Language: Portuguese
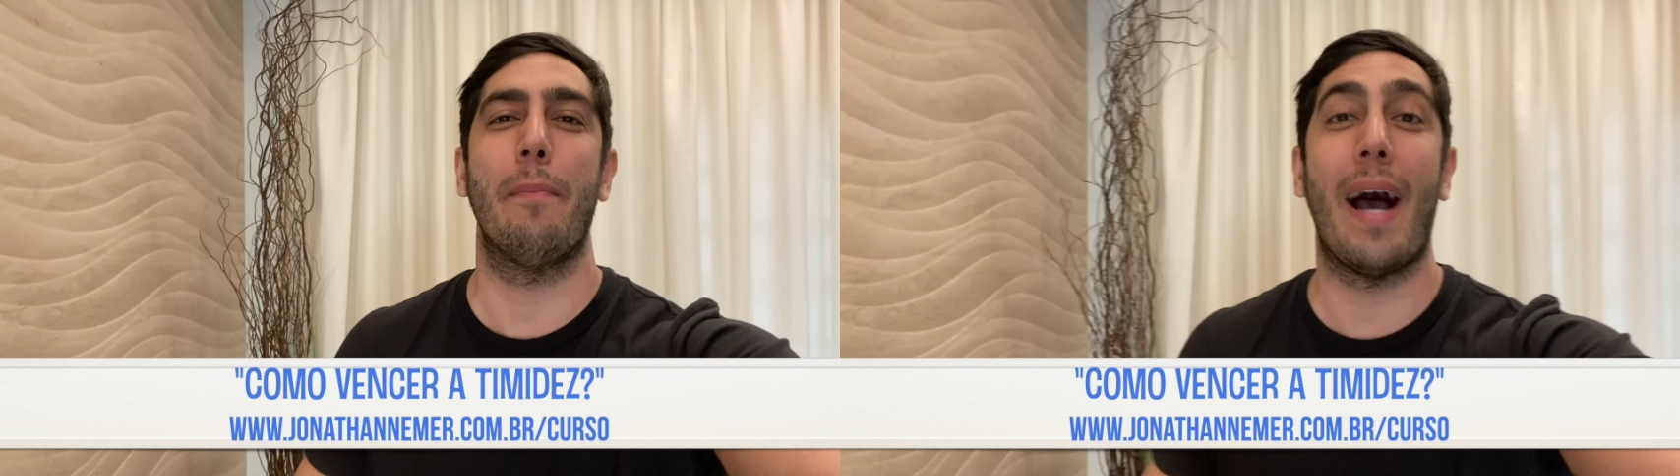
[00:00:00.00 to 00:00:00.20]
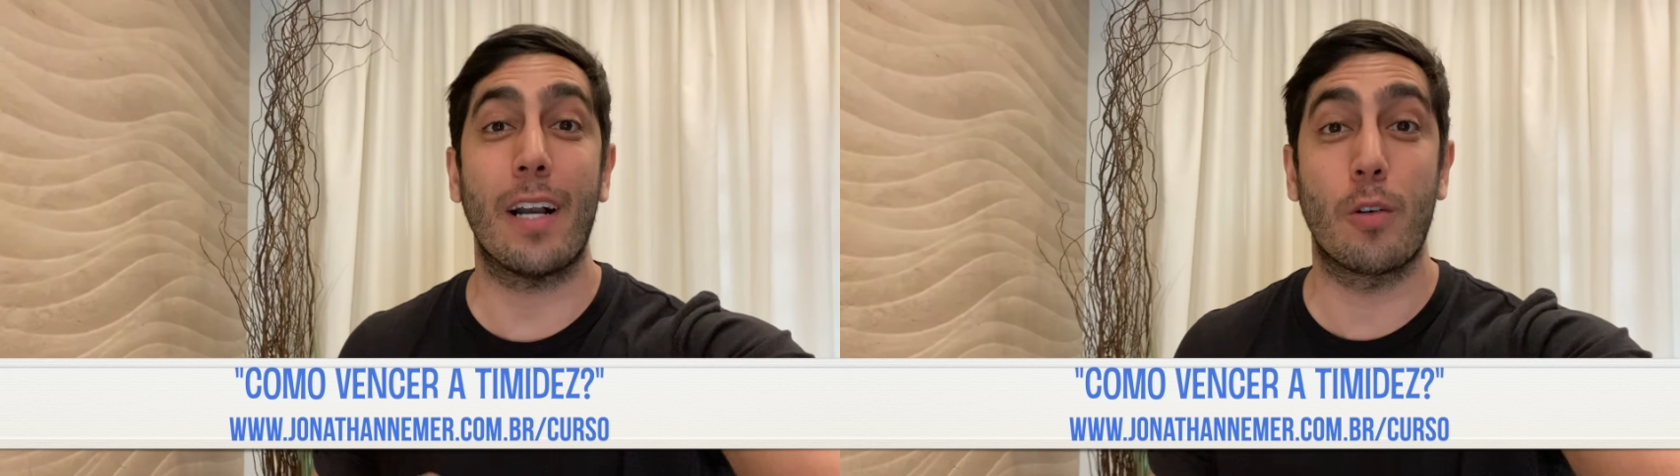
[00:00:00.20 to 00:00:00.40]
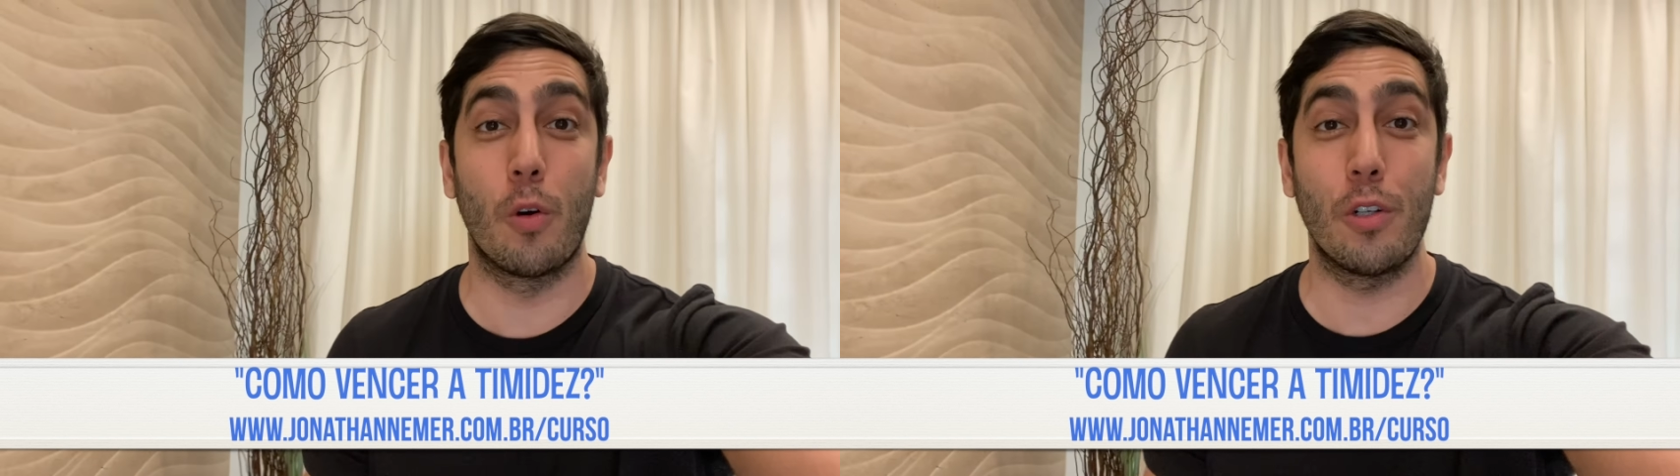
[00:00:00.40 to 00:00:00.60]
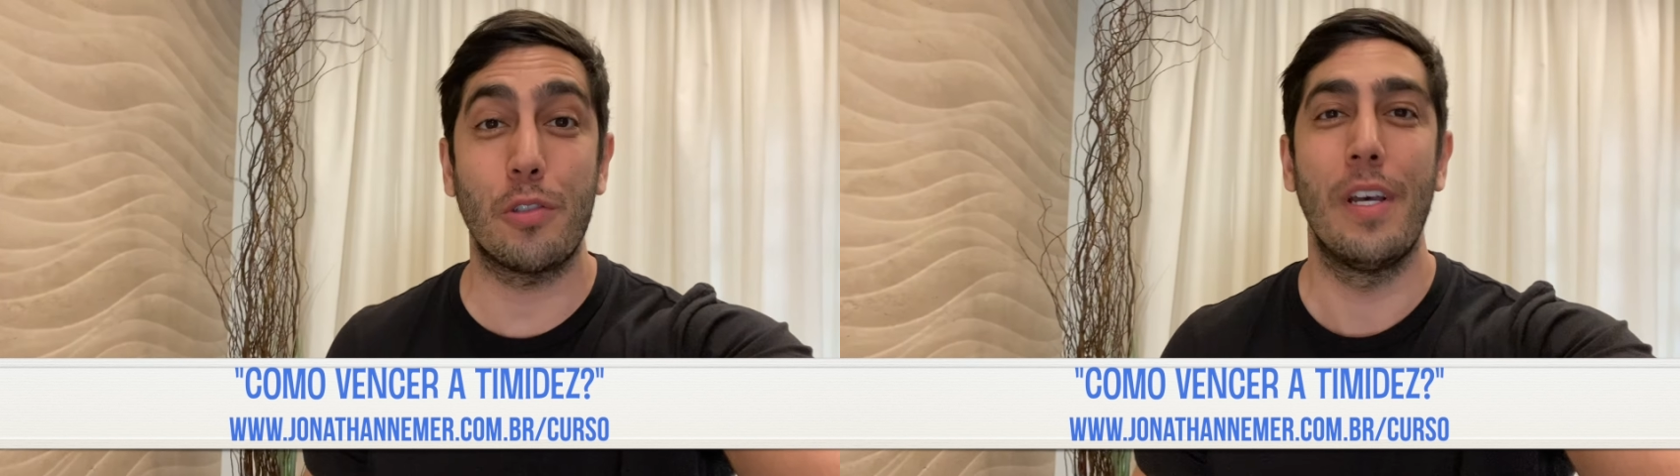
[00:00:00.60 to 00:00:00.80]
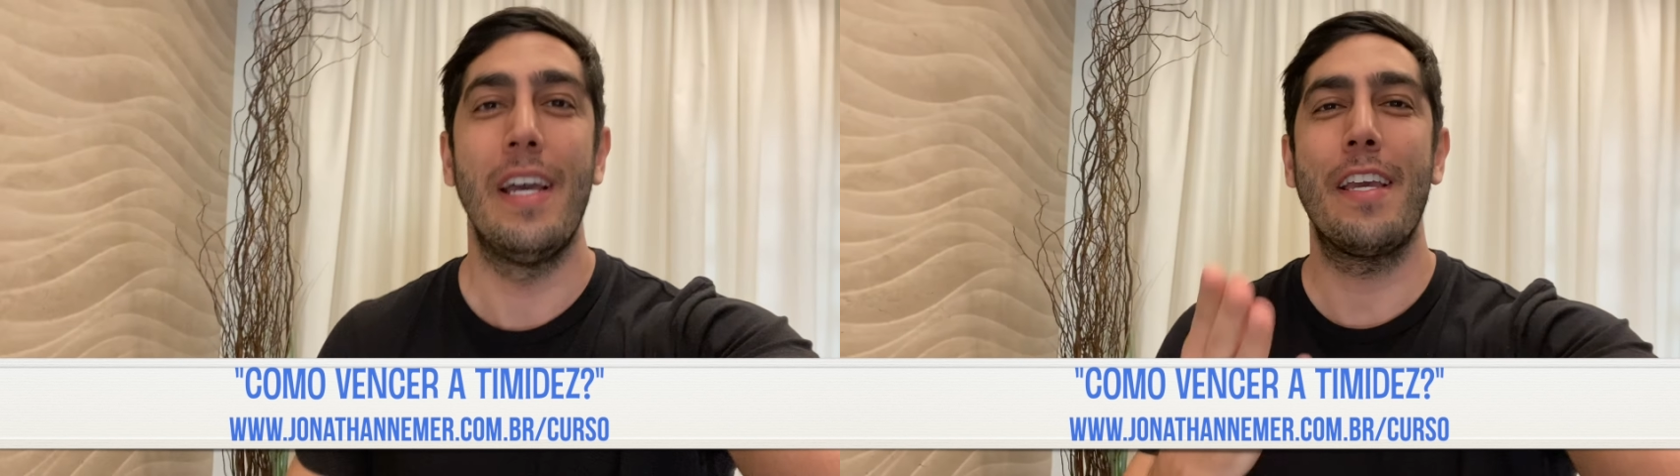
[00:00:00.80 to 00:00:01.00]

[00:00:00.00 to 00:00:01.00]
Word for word: barra curso